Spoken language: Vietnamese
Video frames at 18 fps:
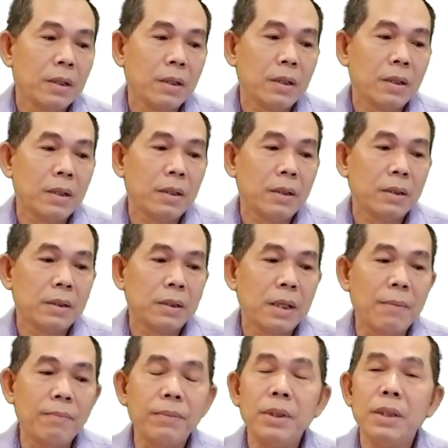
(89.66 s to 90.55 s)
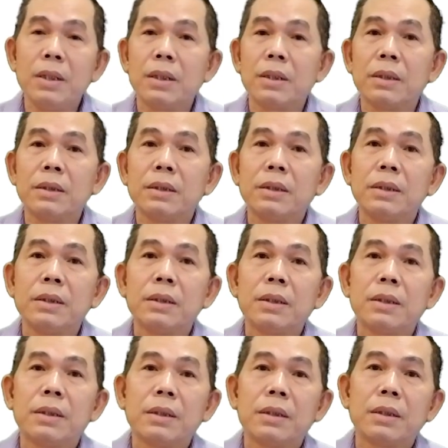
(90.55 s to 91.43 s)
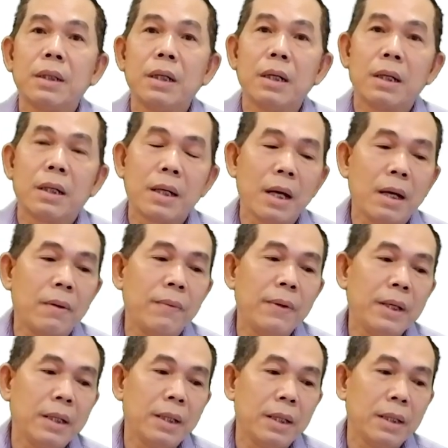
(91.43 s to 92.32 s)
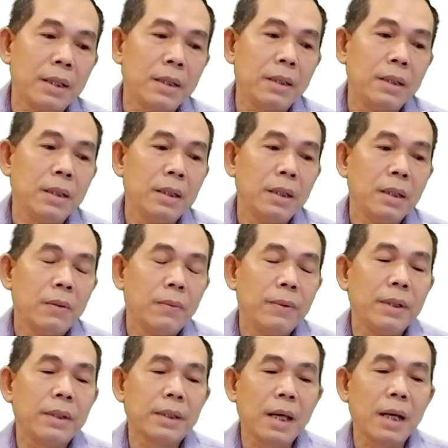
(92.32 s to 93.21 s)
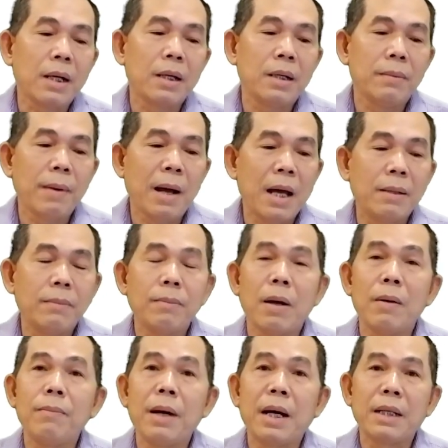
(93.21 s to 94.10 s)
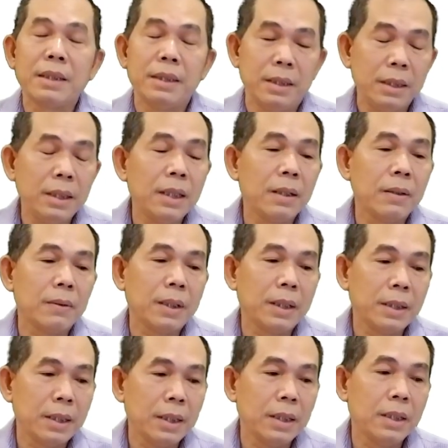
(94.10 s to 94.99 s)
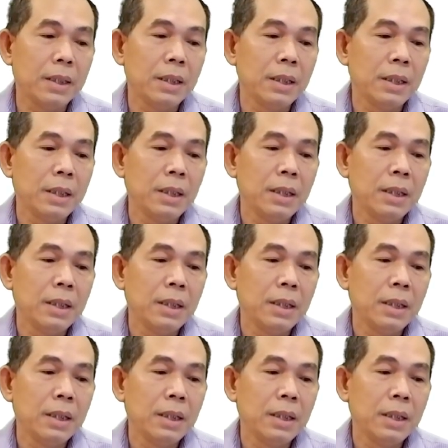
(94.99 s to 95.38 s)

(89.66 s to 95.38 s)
à, nắm được à, các nguyên lý nguyên tắc cơ bản bảo mật dữ liệu là gì